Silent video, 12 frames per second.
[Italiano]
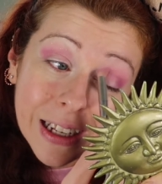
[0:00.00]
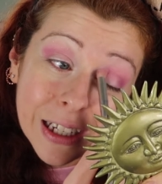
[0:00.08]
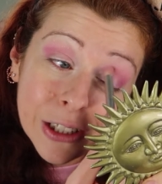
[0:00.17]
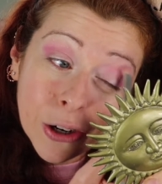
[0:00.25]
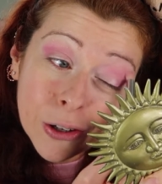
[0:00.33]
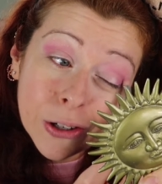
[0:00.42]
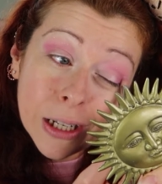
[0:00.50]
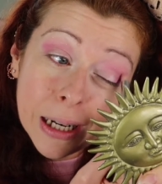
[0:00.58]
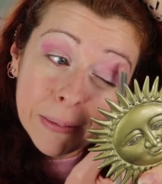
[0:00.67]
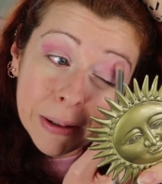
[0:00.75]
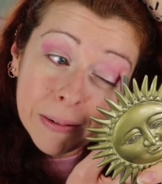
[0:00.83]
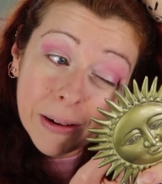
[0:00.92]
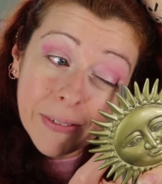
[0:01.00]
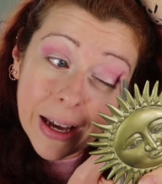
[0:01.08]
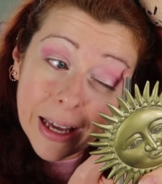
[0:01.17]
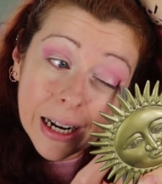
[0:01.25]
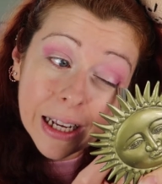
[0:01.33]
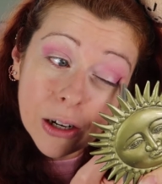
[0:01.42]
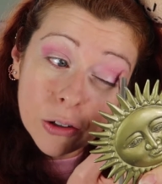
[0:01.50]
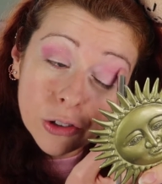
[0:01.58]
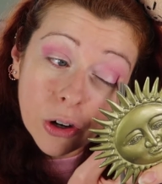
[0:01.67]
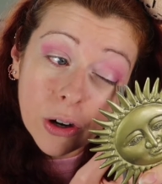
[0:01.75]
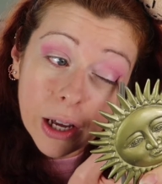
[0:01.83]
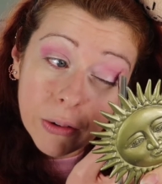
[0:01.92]
del ritorno della primavera, che lo
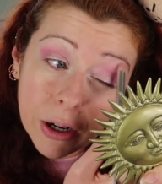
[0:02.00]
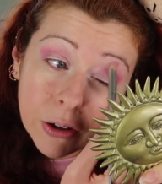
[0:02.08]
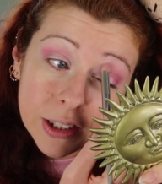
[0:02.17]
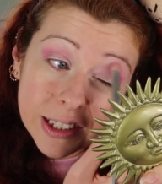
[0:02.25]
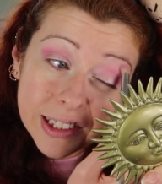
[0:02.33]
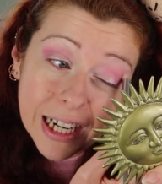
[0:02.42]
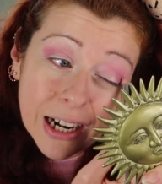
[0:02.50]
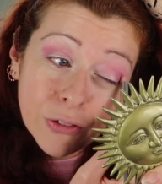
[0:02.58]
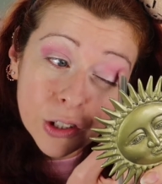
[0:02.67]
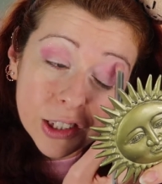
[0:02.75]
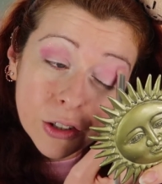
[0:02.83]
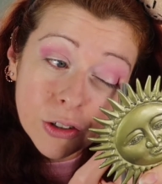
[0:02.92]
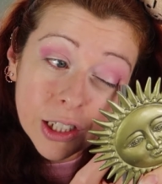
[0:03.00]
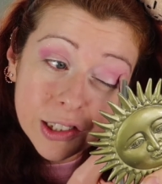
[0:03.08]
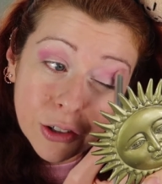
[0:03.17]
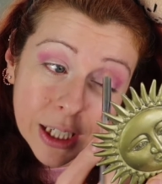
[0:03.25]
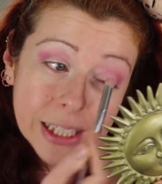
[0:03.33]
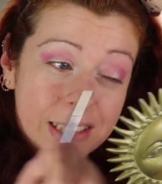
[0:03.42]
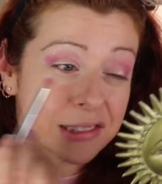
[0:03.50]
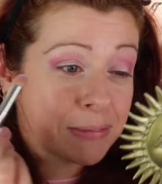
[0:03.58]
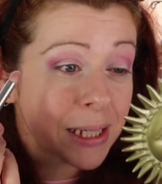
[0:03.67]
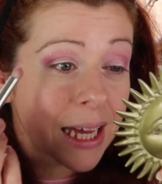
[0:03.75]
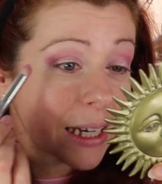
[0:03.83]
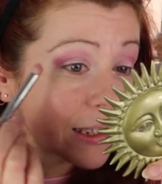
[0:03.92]
so, è una cosa strana, forse non riesco neanche a
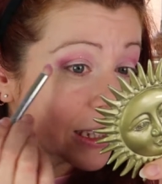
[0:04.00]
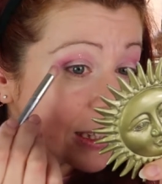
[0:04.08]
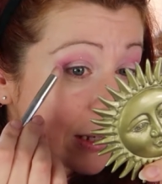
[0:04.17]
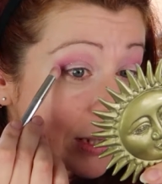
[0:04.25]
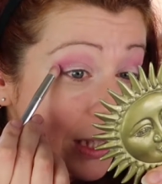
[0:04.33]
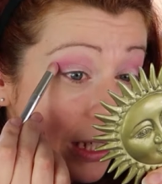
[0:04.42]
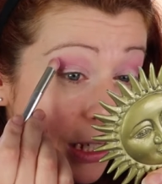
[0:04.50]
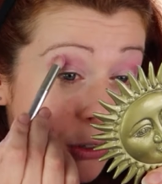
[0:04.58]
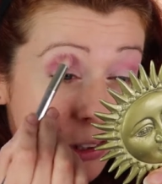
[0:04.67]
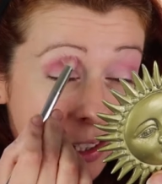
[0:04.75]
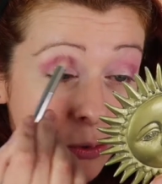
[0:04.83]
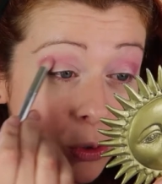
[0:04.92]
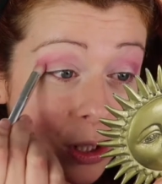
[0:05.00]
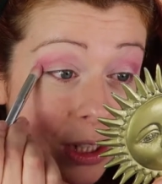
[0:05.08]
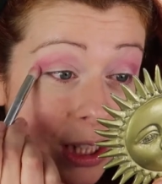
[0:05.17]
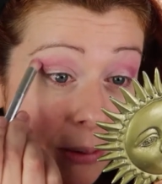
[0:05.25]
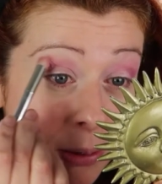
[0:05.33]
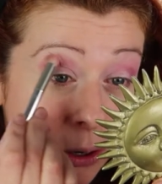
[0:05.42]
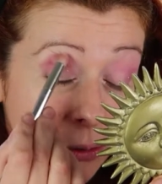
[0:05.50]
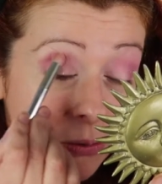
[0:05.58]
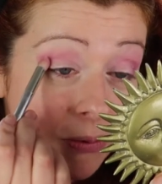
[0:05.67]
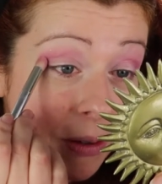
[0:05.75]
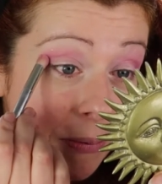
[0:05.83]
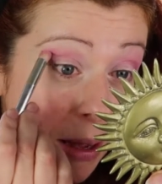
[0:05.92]
spiegare esattamente che cosa vuol dire, però
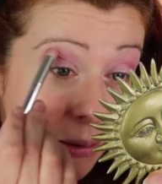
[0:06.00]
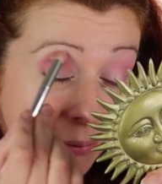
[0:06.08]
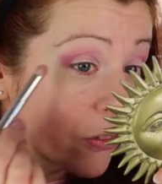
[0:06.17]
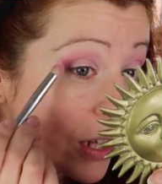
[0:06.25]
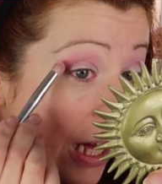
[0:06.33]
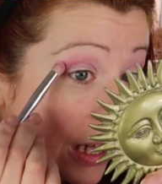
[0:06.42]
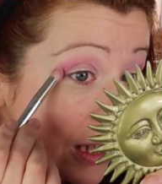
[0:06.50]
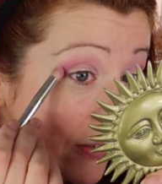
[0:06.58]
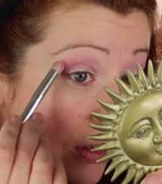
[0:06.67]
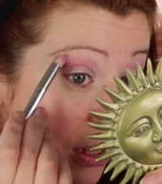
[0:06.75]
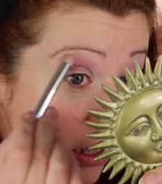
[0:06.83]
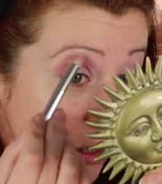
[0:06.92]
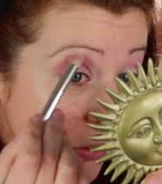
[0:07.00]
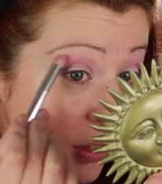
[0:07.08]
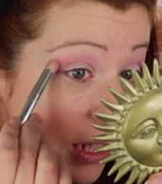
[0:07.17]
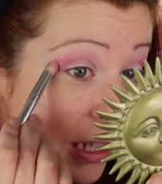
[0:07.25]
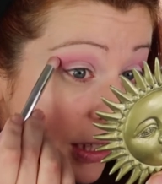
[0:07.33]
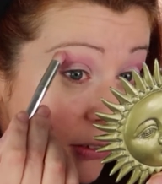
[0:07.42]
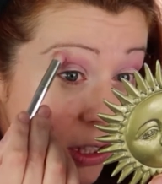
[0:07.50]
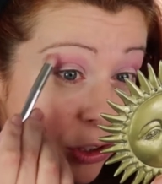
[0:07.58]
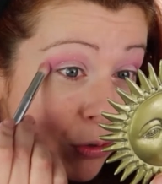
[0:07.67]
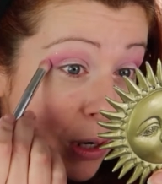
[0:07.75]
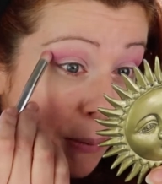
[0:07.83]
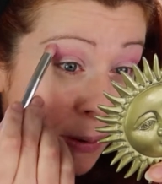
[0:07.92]
vabbè, fidatevi, fidatevi
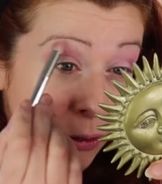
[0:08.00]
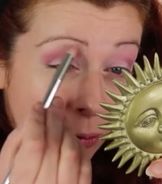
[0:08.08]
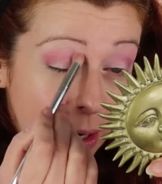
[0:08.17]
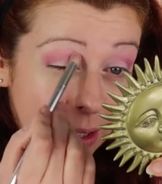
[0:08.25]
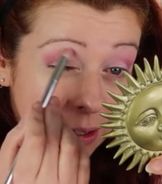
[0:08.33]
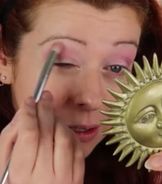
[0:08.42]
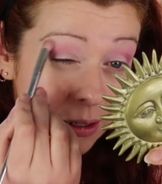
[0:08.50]
sulla parola.